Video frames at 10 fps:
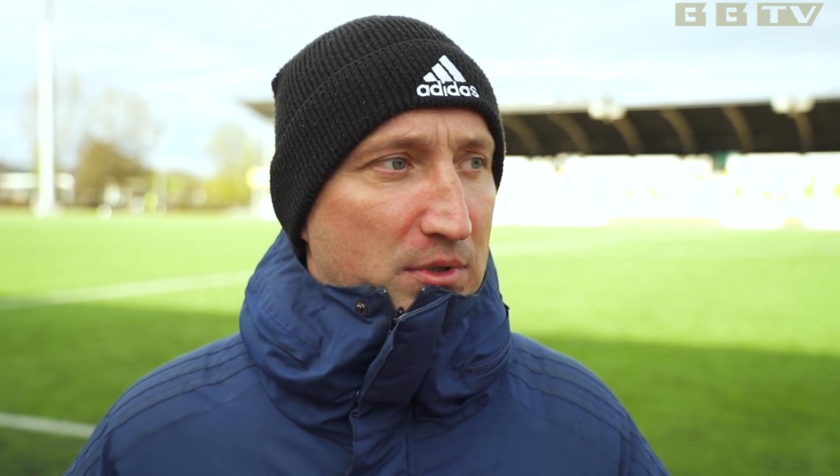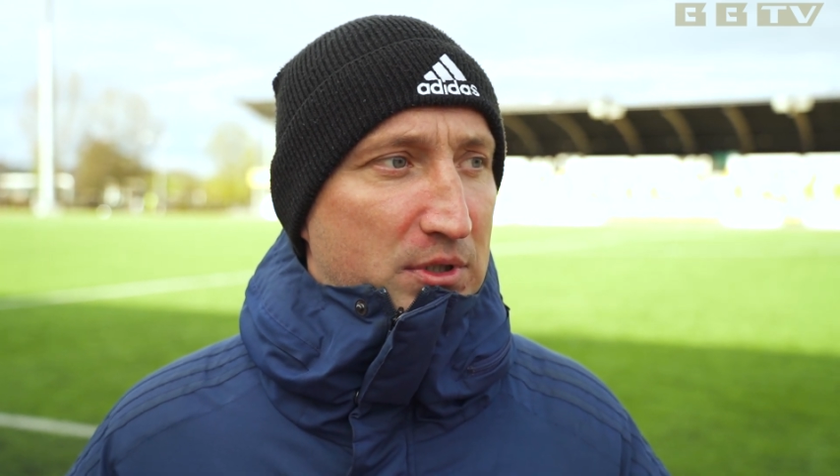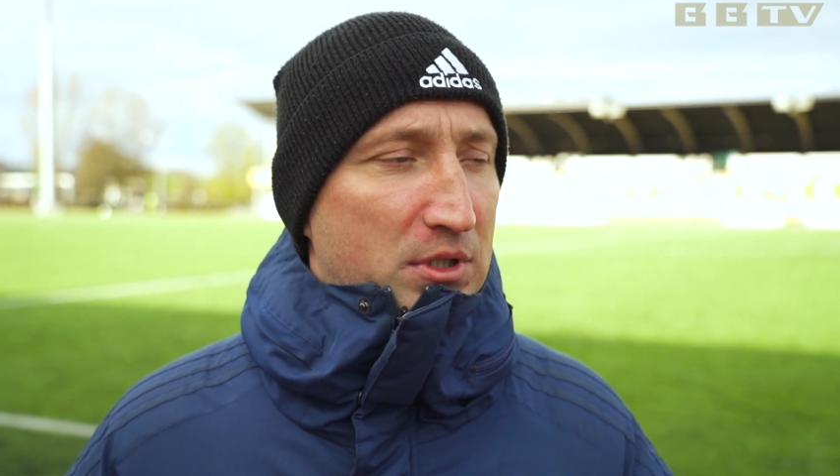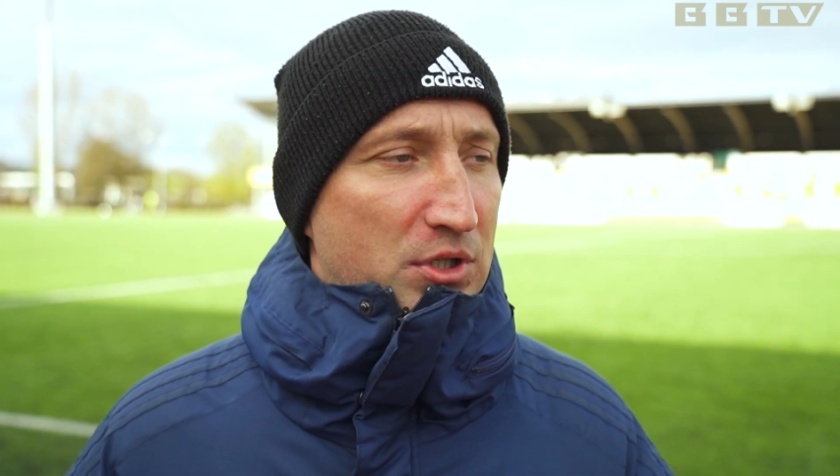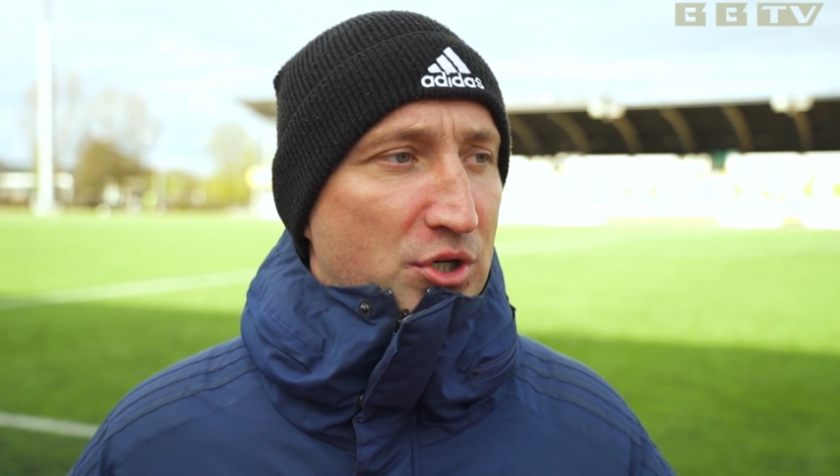
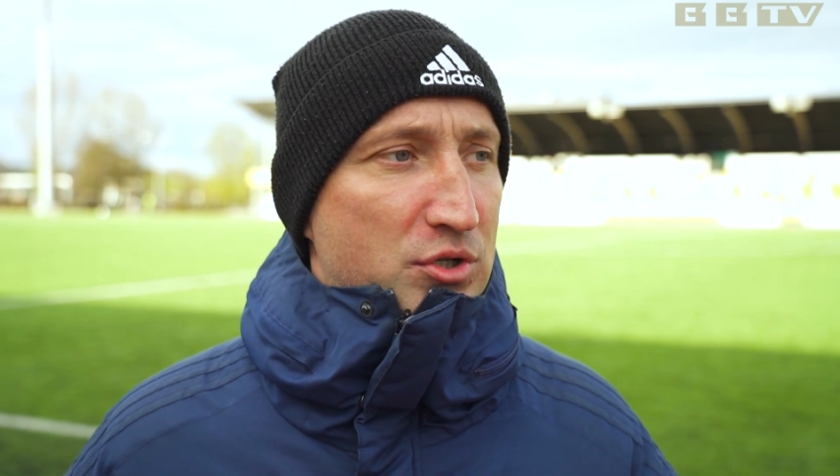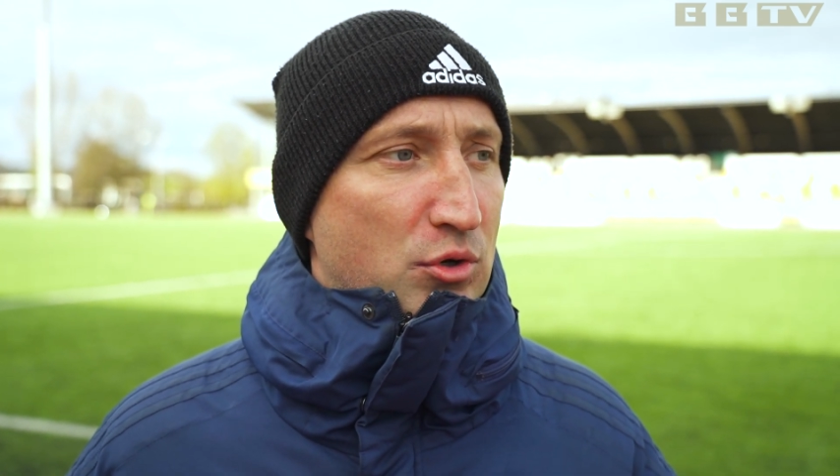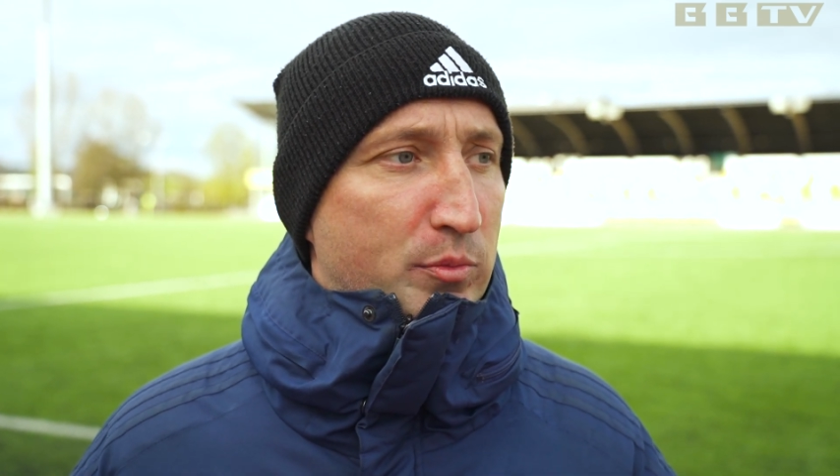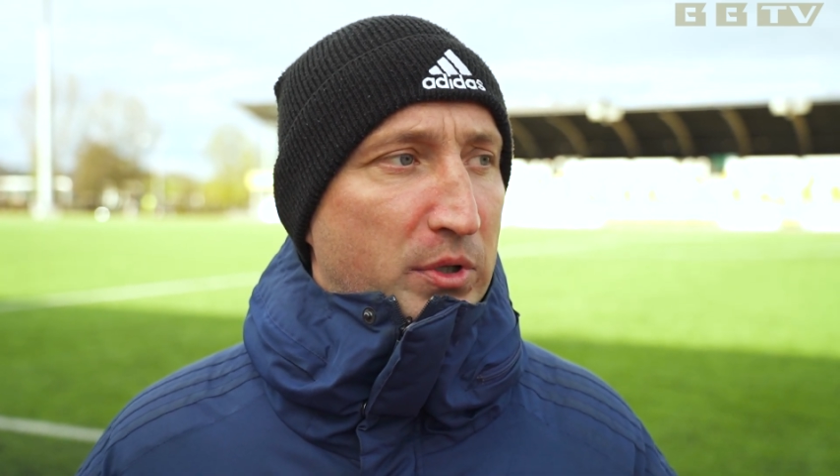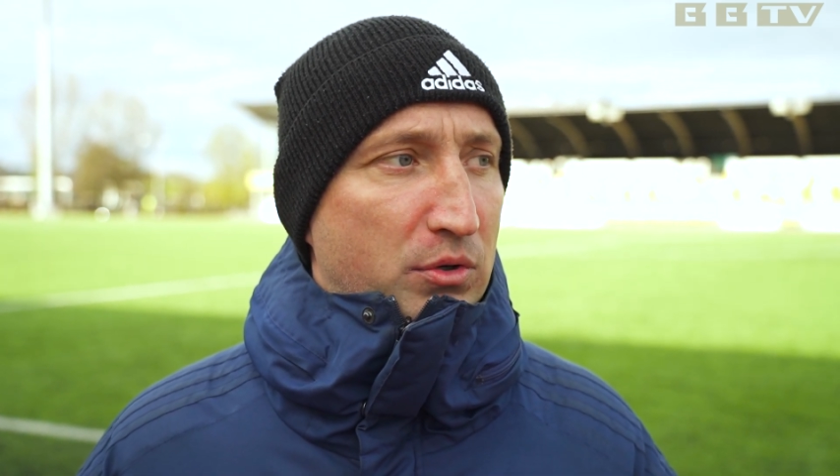это не
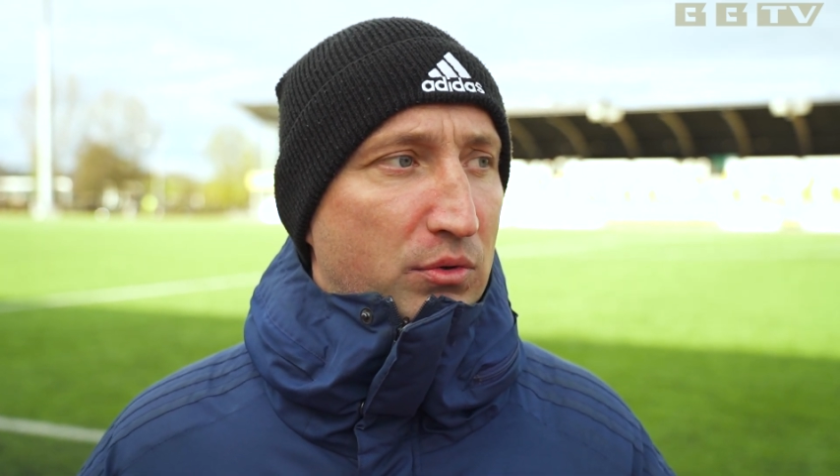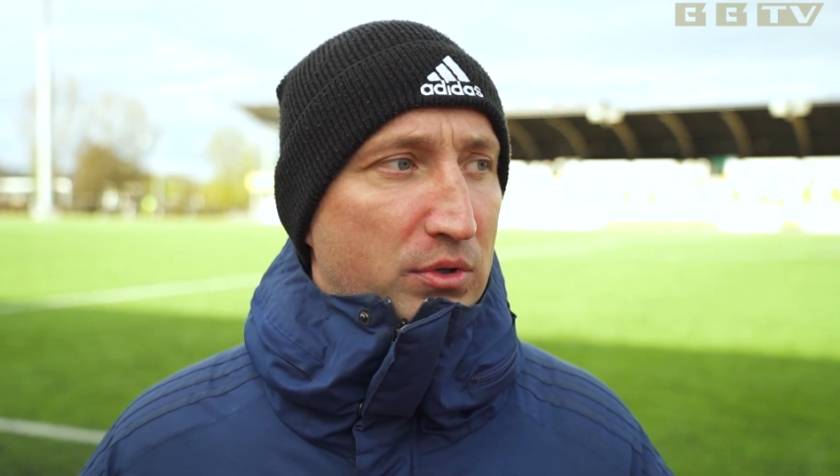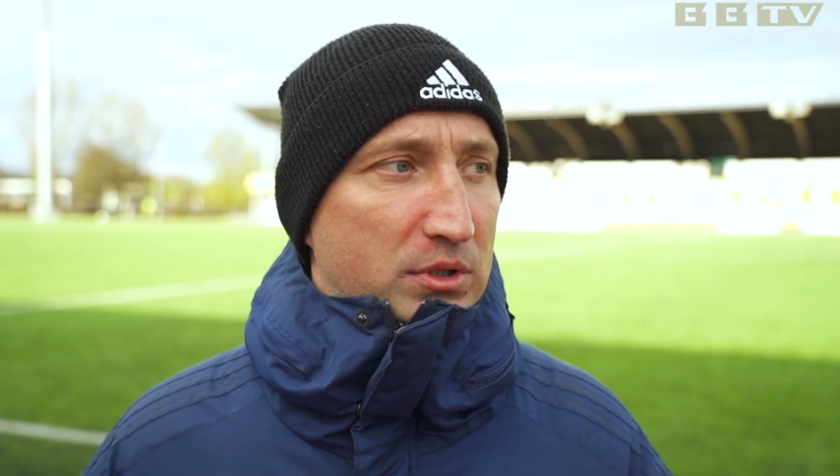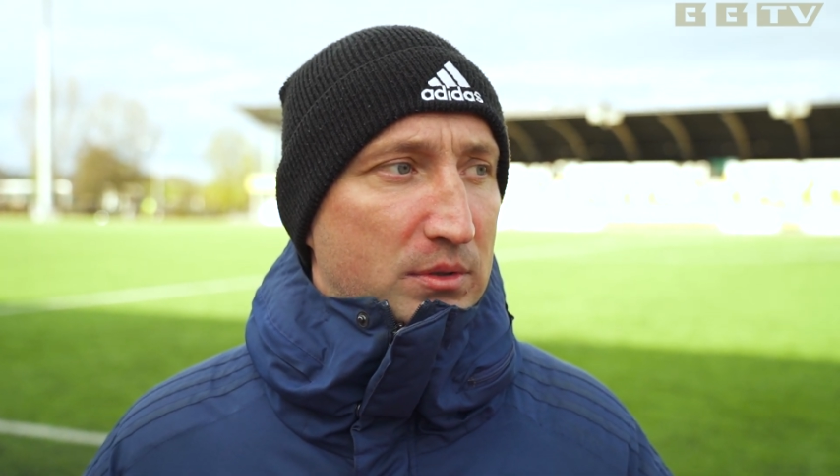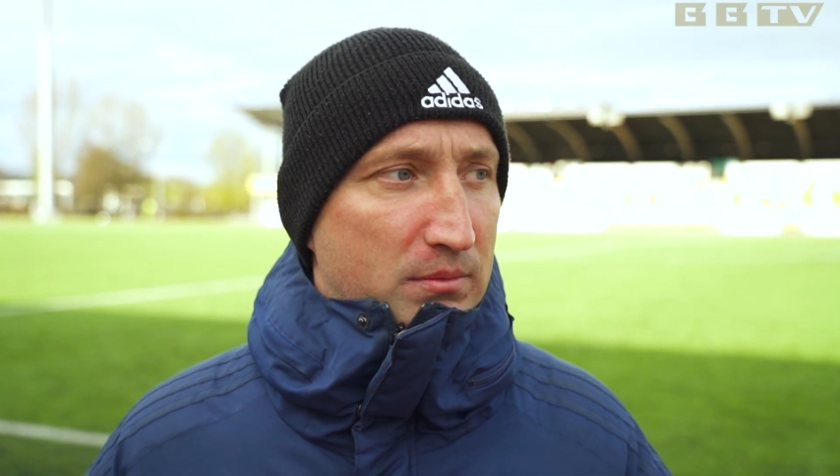«Шахтер»
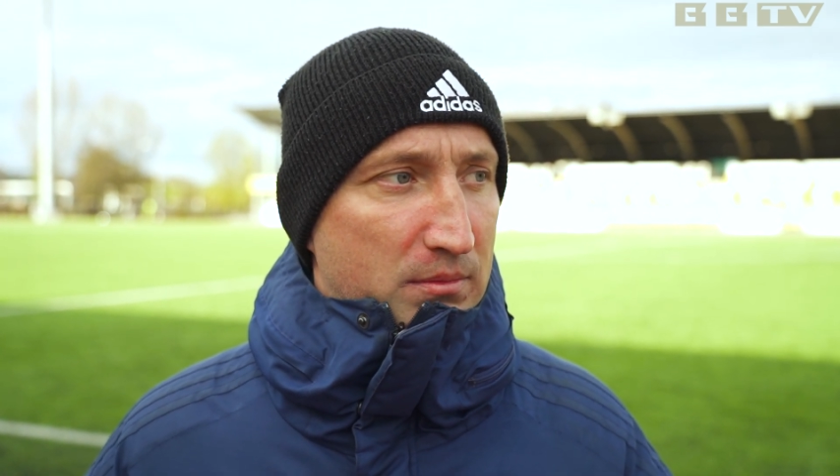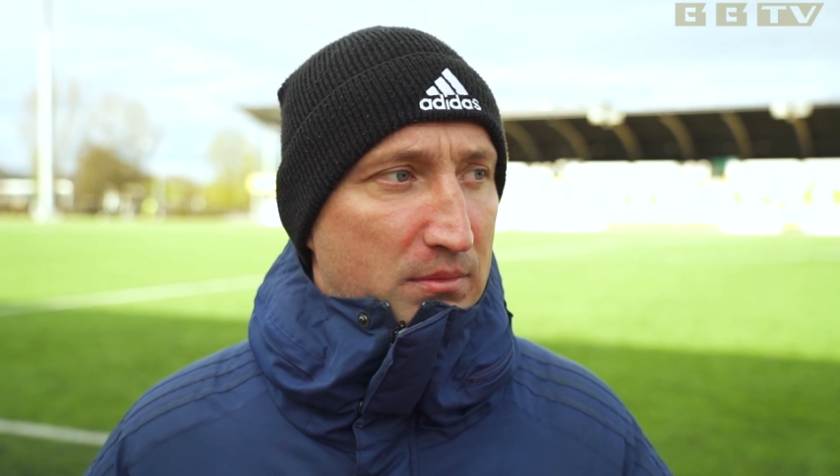плохой, это